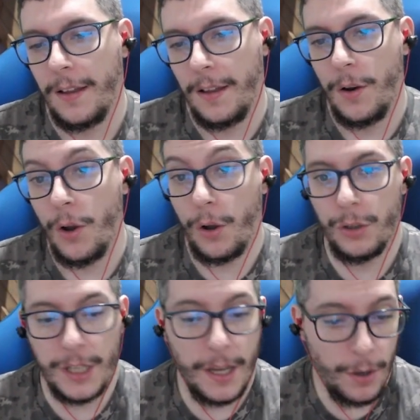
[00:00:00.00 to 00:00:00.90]
los
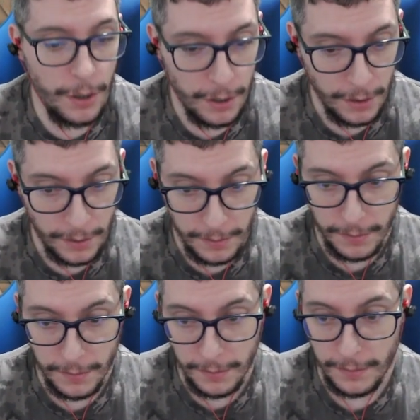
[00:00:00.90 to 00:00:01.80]
consejos.
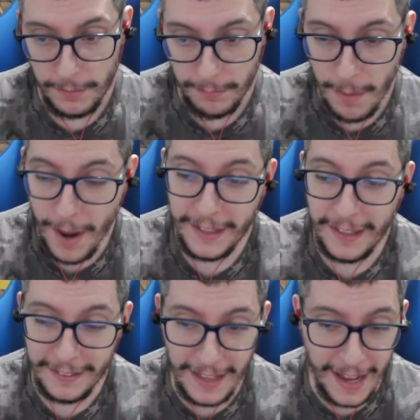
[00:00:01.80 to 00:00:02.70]
Vamos a
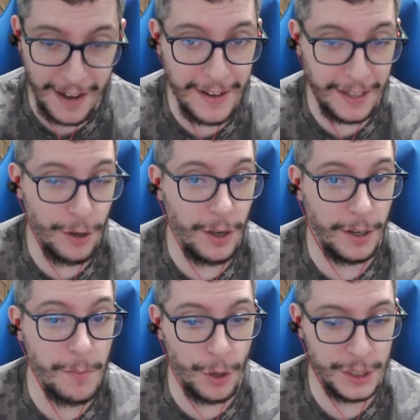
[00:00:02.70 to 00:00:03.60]
intentar a ver que
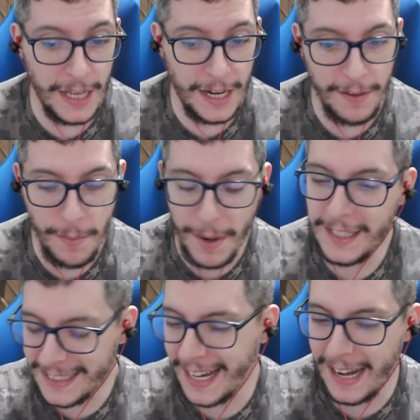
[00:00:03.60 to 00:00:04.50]
cómo nos sale. Vamos a intentar
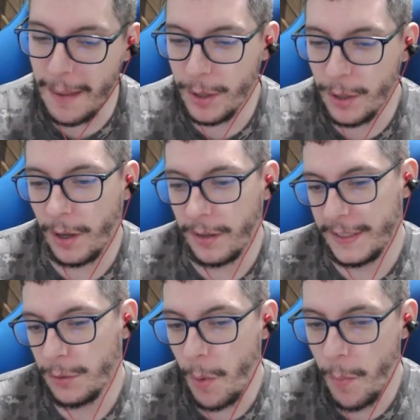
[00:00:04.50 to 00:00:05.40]
ser rápidos, aunque a veces
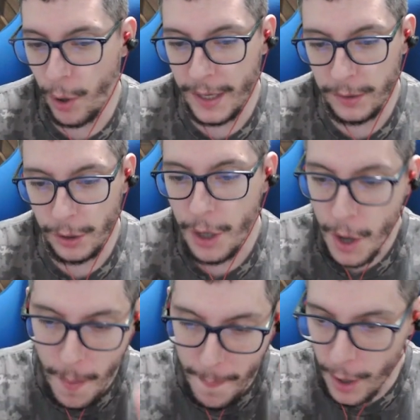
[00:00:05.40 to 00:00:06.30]
somos un poco lentos,
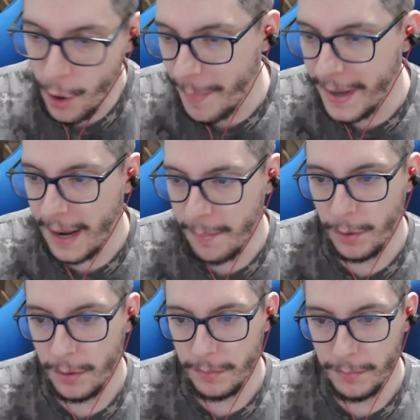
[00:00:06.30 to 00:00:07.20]
pero no miramos,
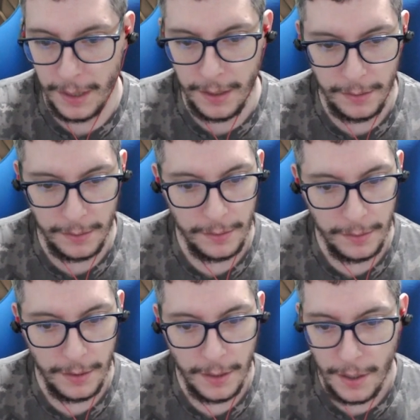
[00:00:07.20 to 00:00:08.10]
¿vale?
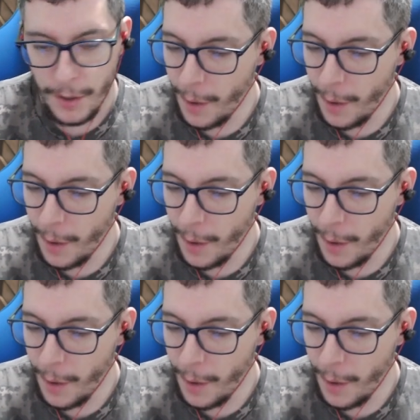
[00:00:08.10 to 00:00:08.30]
No